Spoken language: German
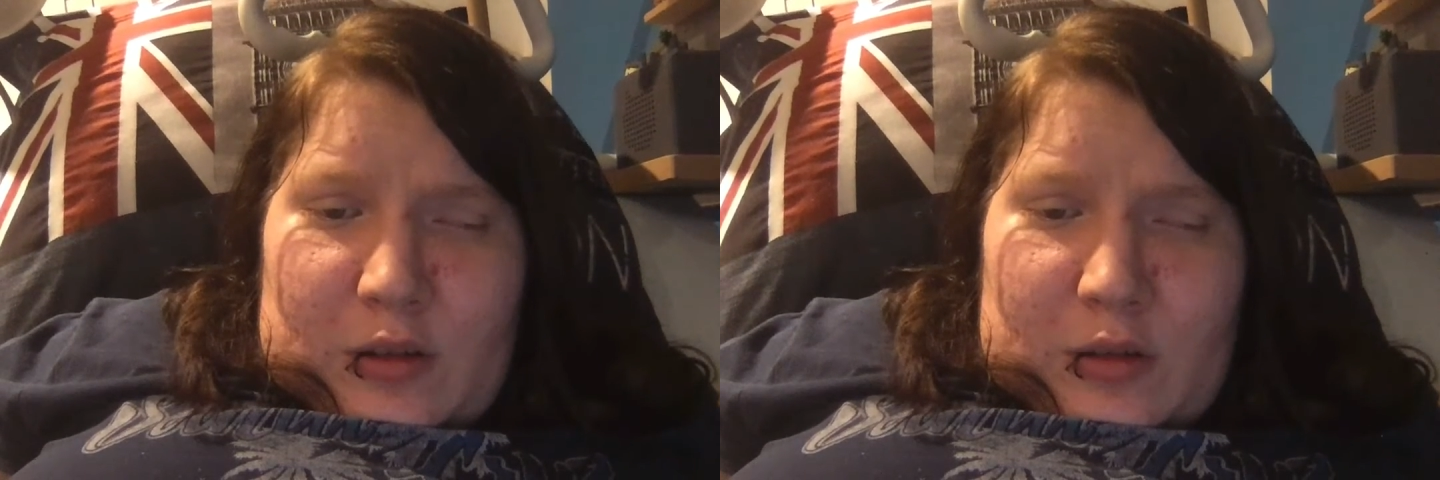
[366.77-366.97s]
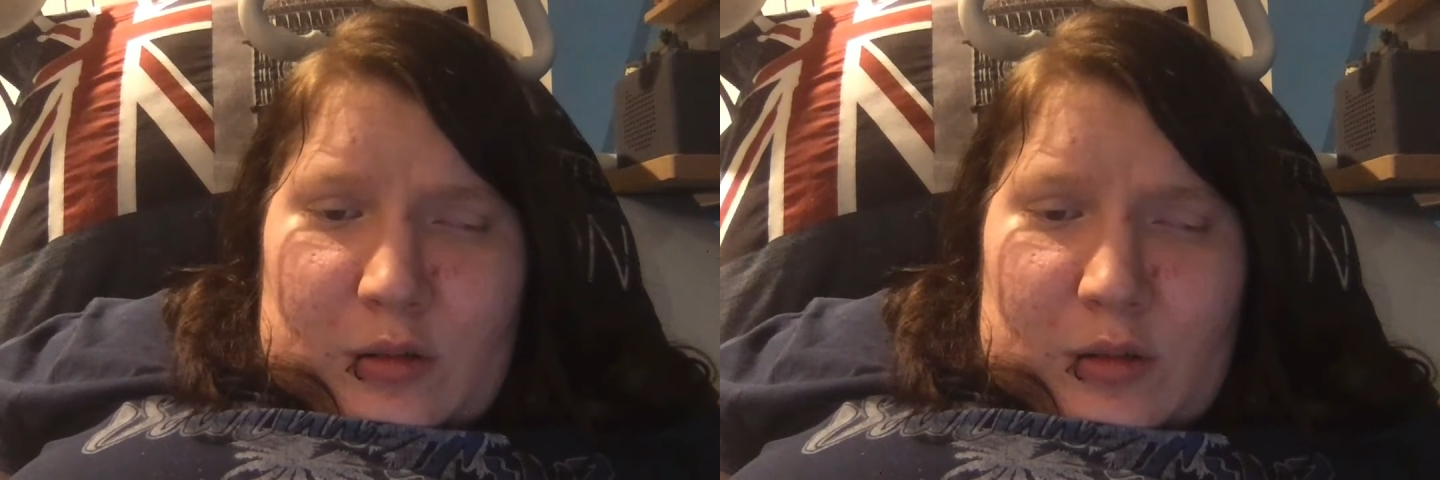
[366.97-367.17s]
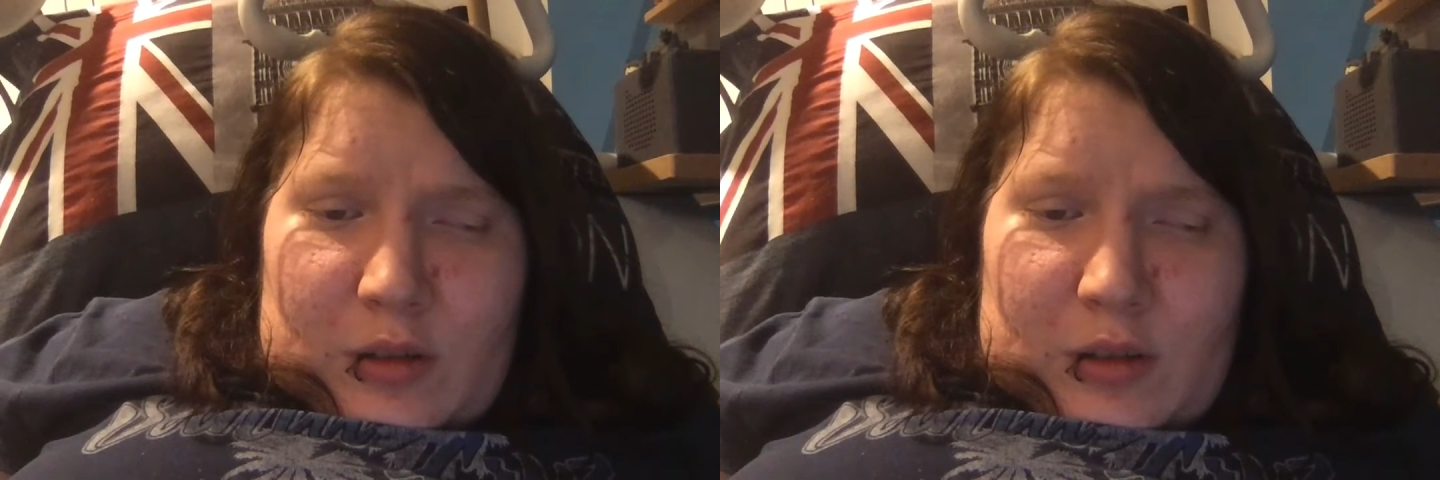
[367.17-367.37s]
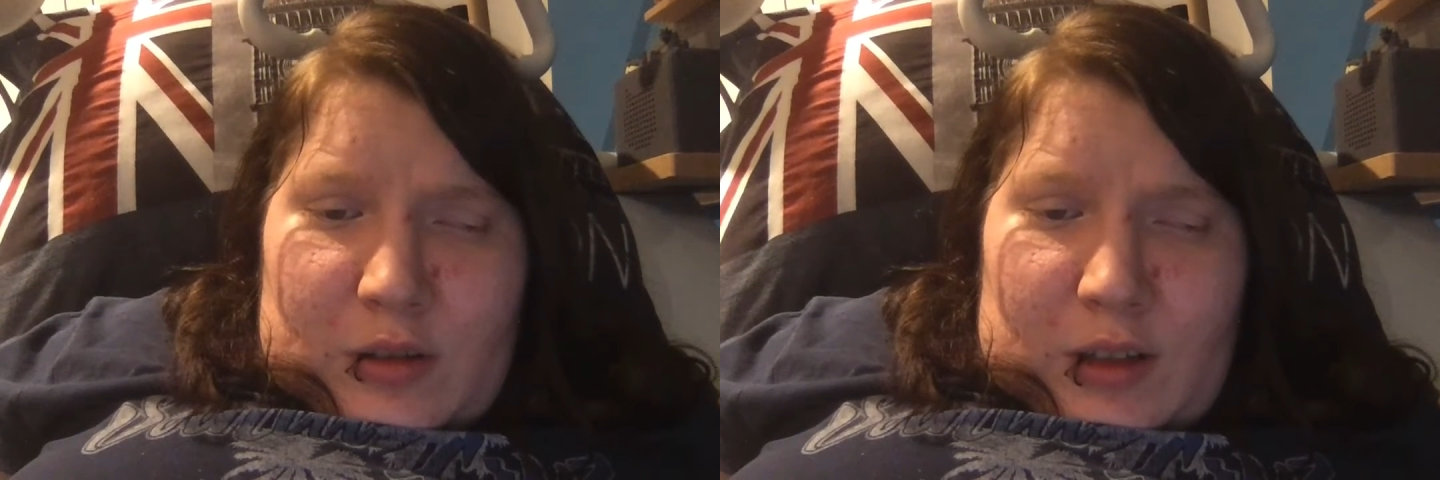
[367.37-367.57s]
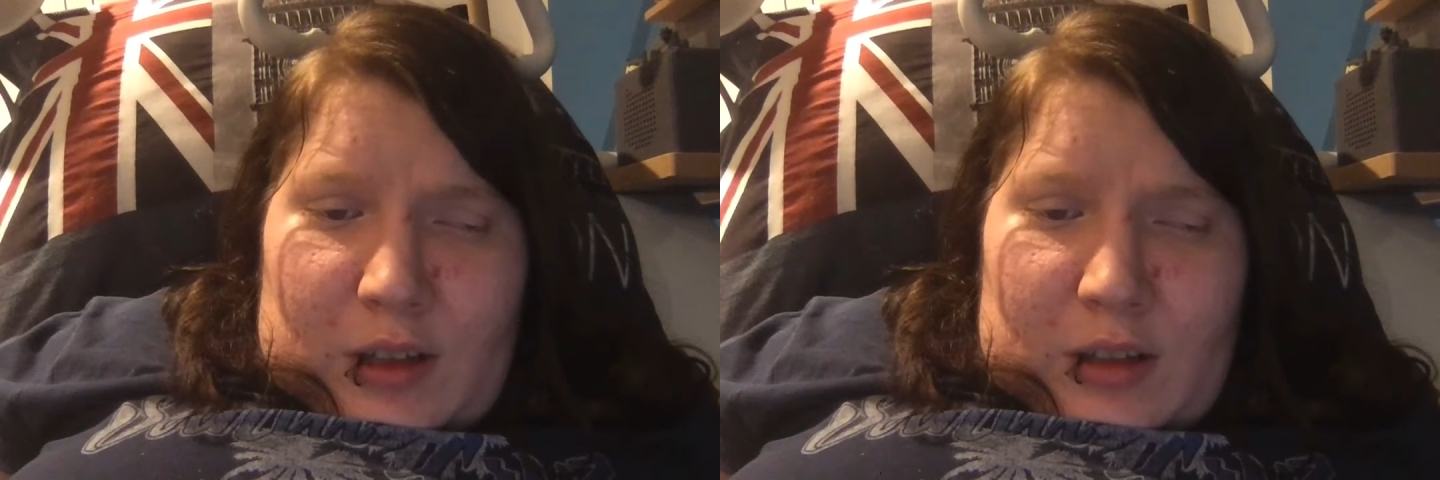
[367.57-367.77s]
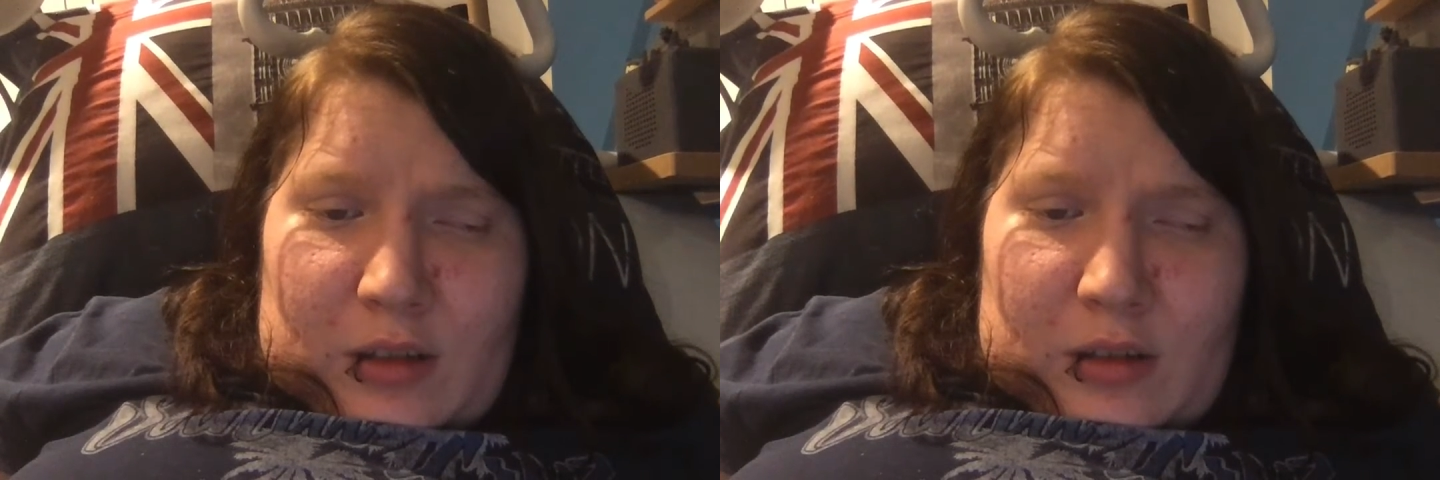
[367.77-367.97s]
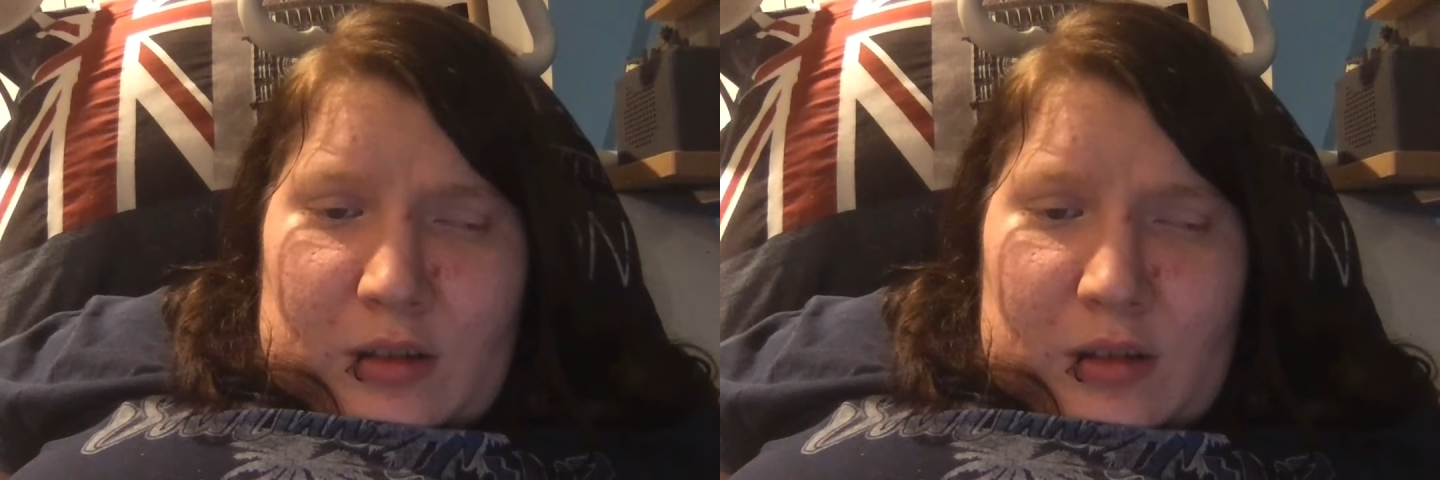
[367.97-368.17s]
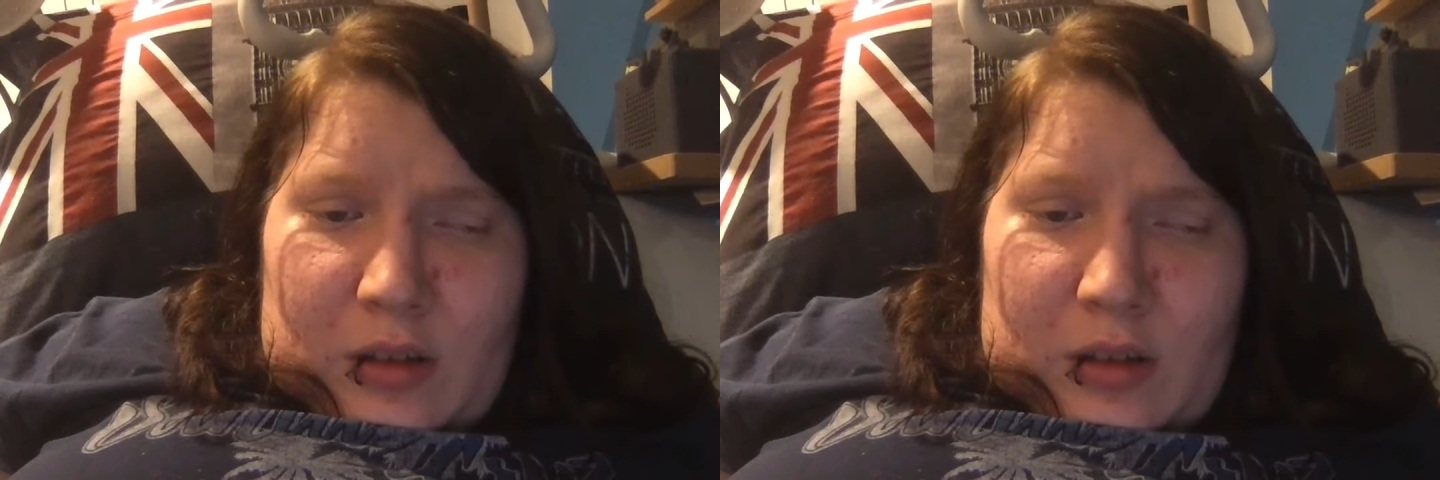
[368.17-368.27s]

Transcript: schon gesagt.